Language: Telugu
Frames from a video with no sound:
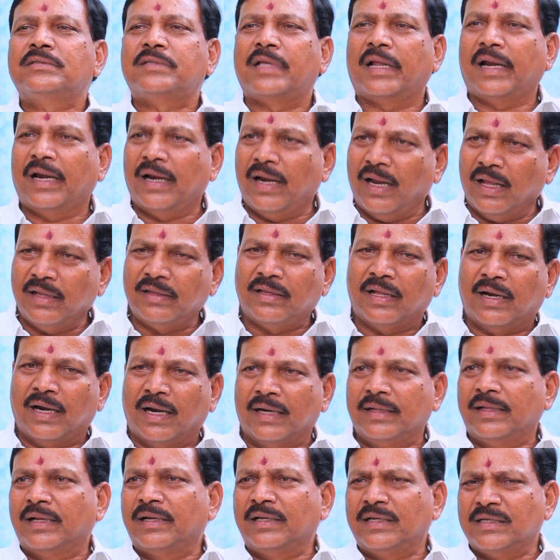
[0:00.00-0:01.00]
సరే నా
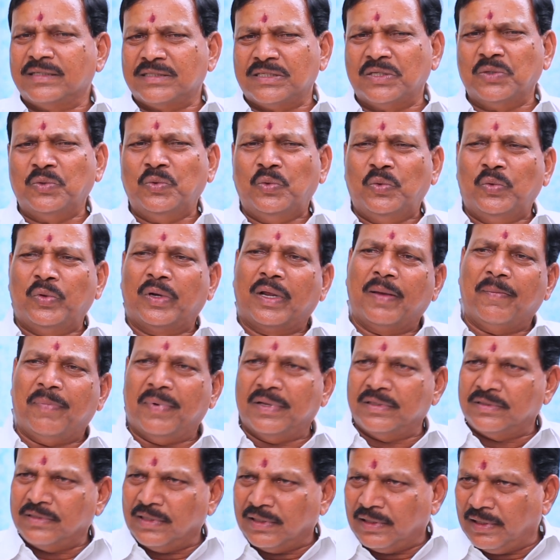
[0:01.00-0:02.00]
జనార్దన్కి ఇస్తే ఊరికి
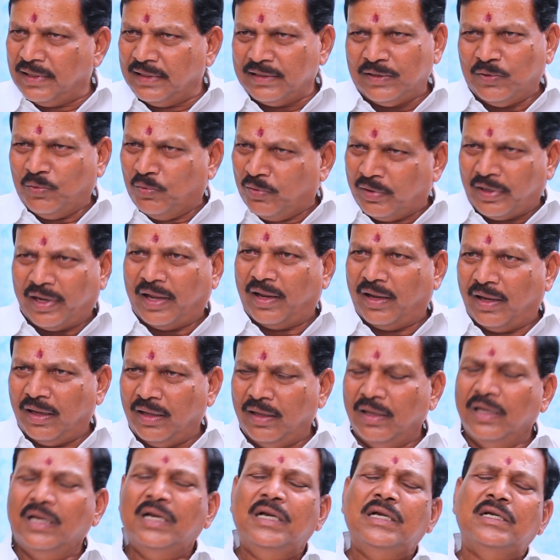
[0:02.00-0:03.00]
పంచాయతీలు అయితే ఉంటాయి
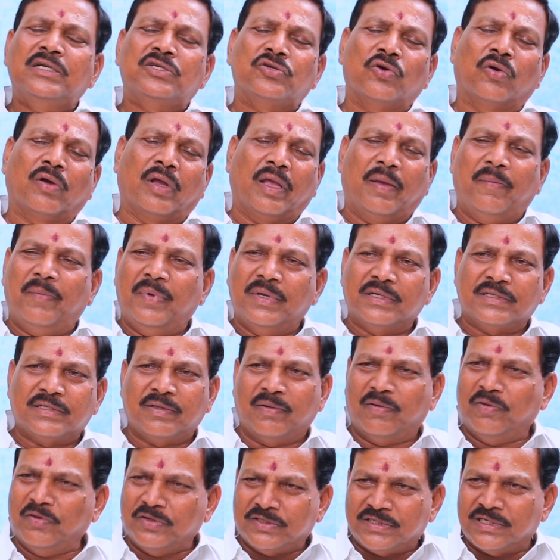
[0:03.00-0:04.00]
సోకే మీ
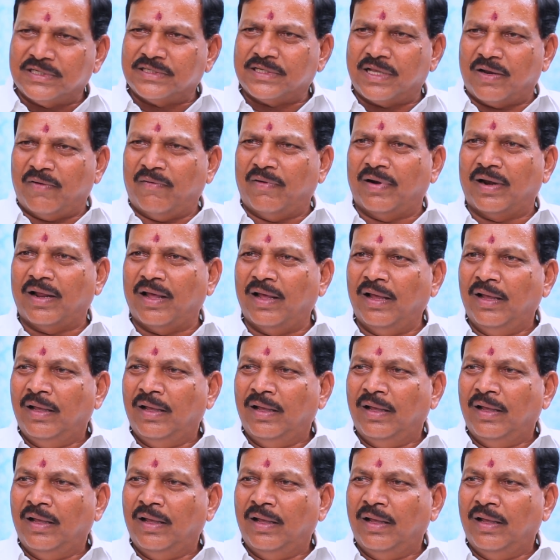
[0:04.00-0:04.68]
ఇస్తామని వచ్చేసామాడ